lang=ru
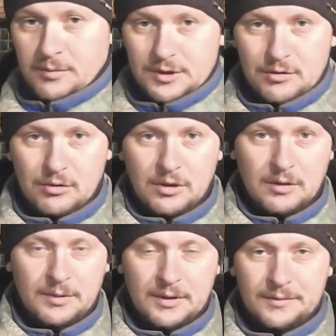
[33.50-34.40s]
мы с
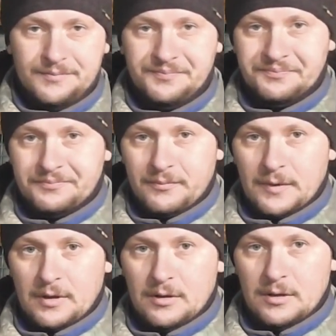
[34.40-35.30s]
кроликами
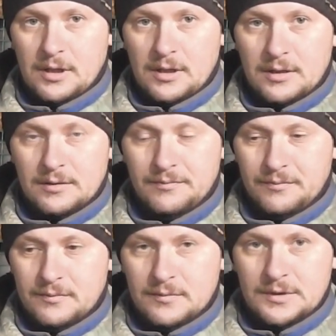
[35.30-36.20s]
на
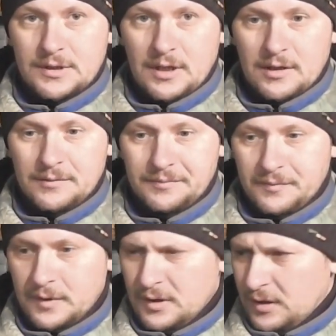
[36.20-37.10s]
снег.
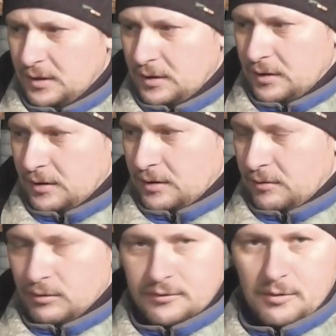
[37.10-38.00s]

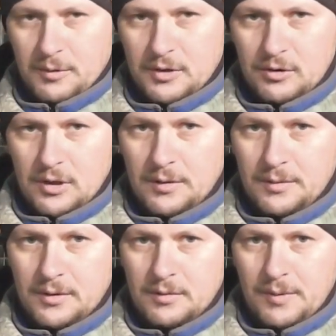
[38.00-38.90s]
Вот, в том году
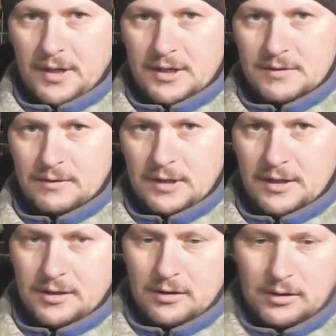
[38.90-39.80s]
я показывал,
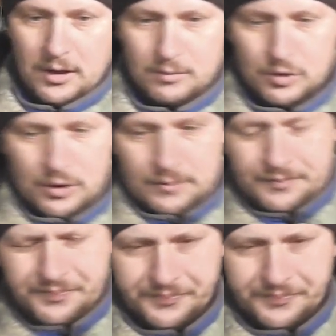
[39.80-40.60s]
я делал кормушки